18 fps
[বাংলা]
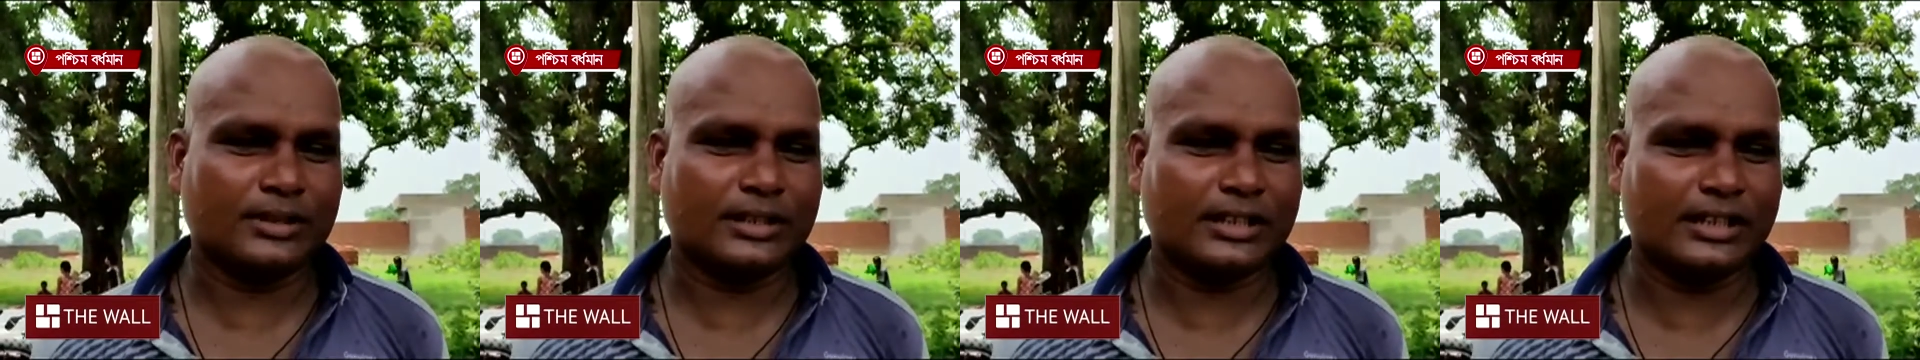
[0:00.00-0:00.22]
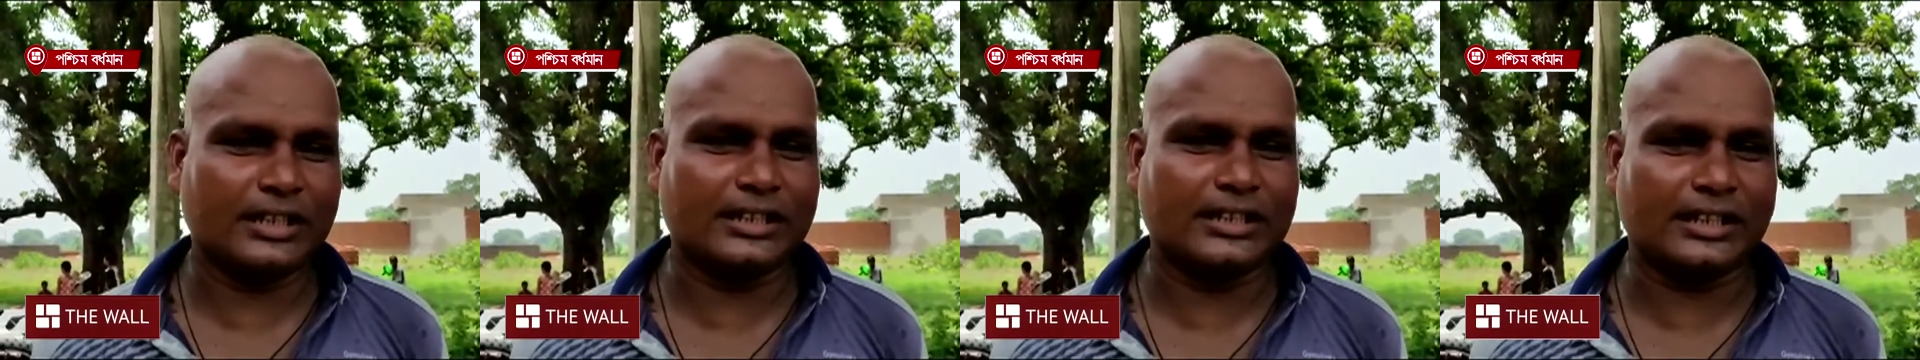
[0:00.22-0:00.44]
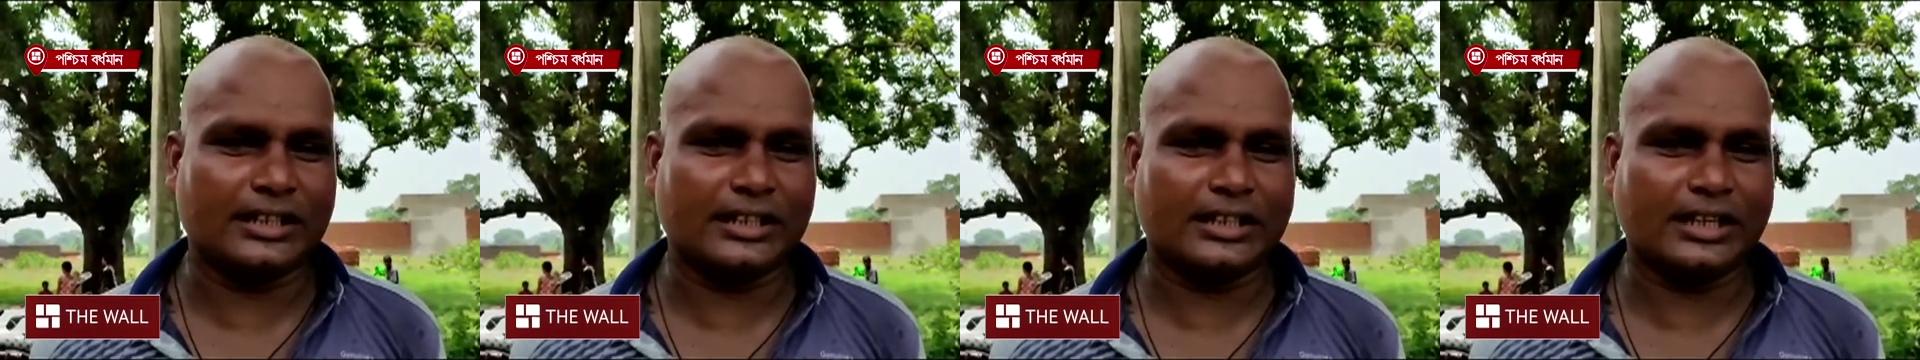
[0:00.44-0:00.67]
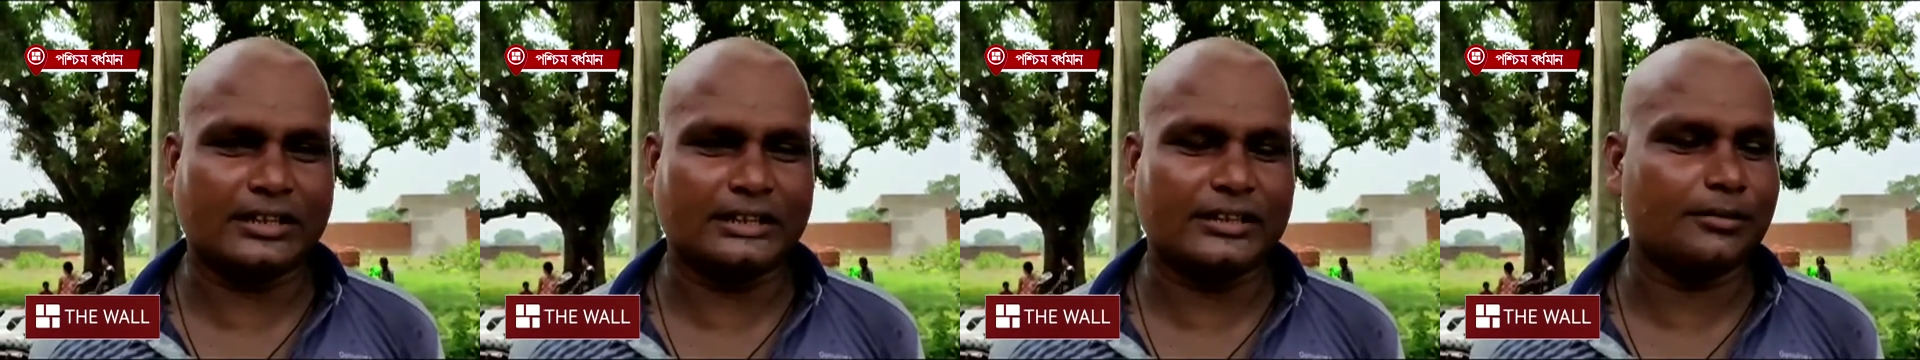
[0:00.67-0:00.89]
ঠিক আছে
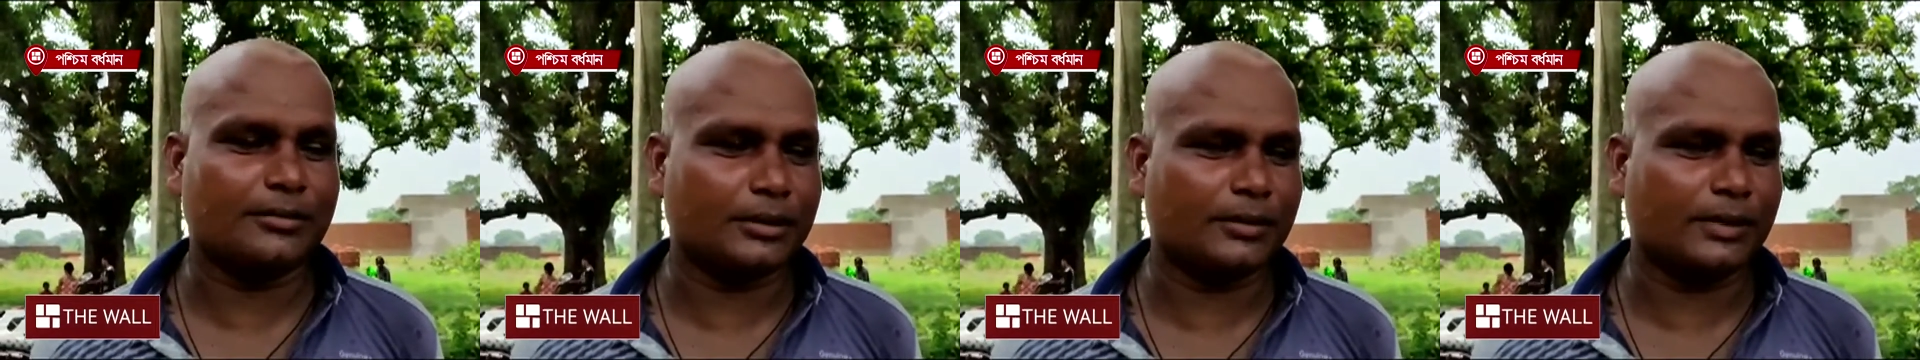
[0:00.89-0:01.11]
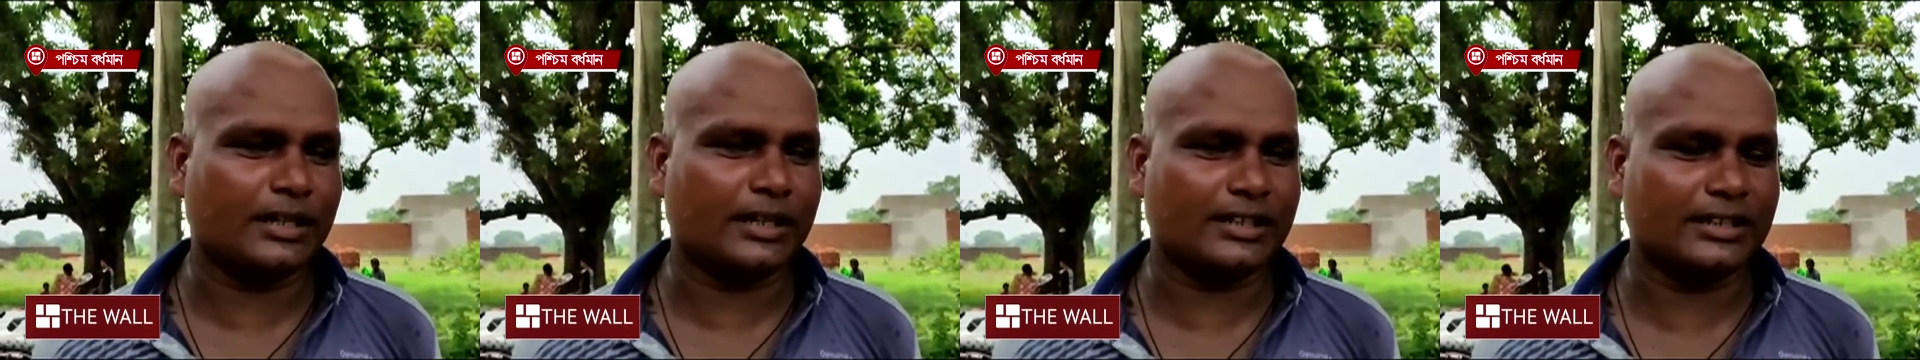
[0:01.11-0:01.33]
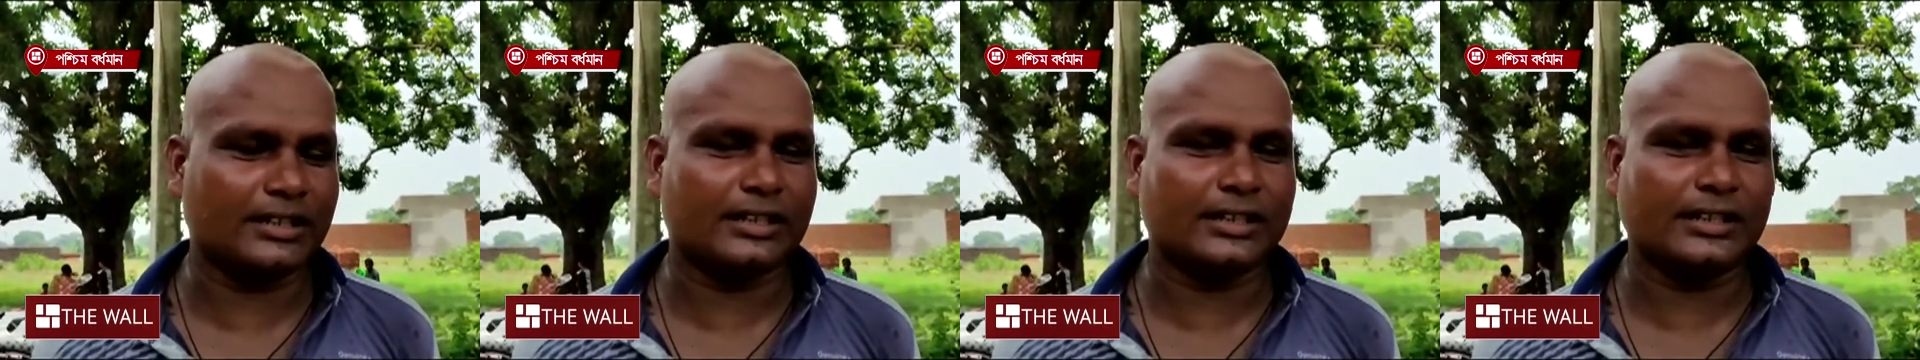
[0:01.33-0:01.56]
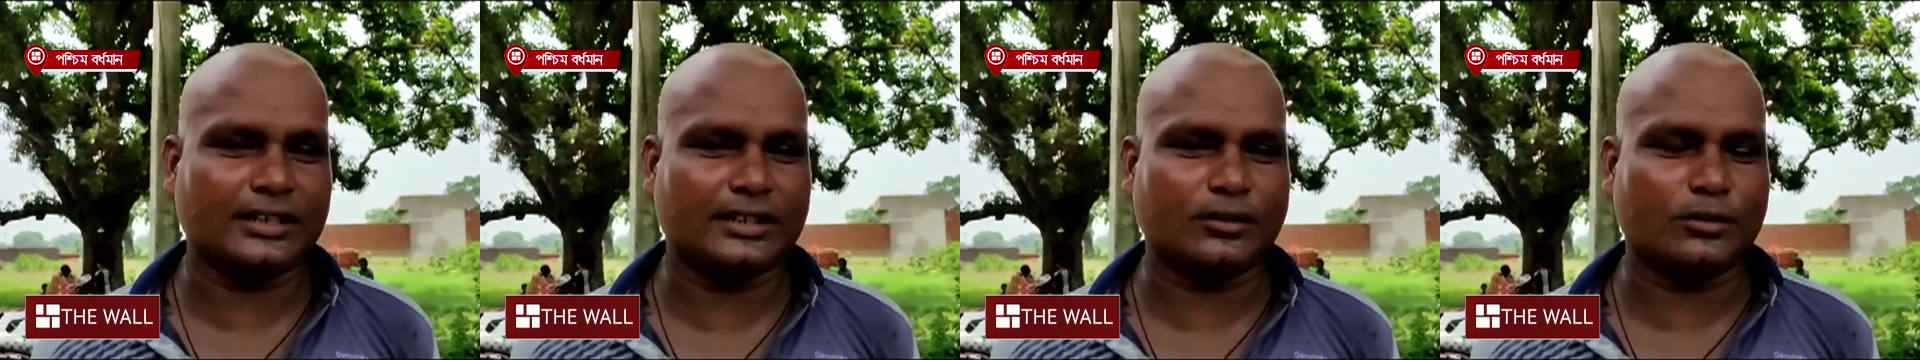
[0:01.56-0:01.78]
কাজের বিভাগে
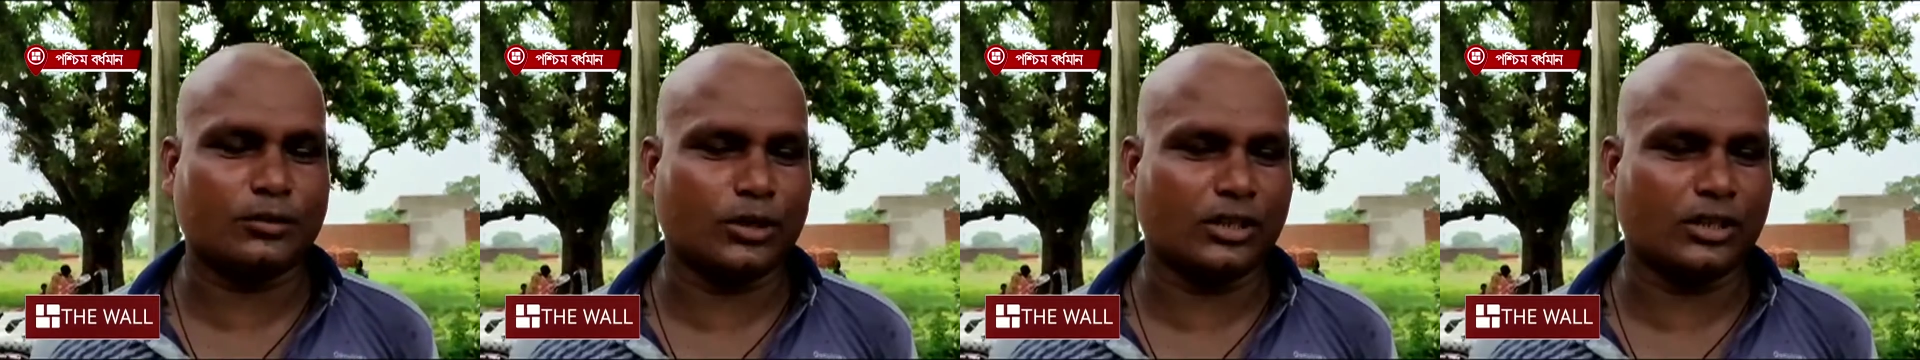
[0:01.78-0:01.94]
যেটা যেটা